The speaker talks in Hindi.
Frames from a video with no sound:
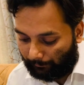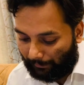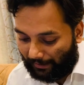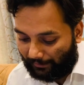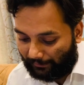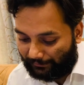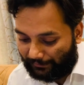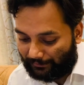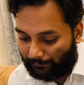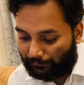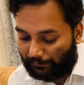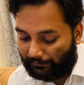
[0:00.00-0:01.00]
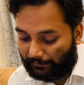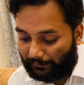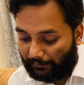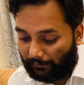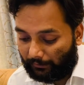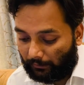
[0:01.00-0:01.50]
पहले ये समझेंगे
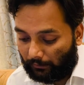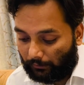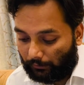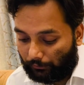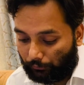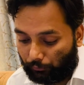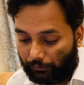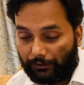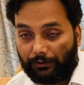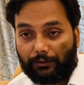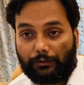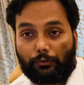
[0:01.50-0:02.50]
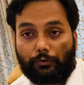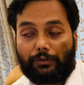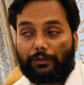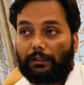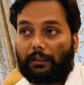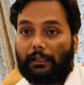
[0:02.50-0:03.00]
कि यूसी
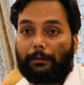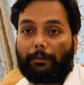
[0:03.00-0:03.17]
यूसीसी कहीं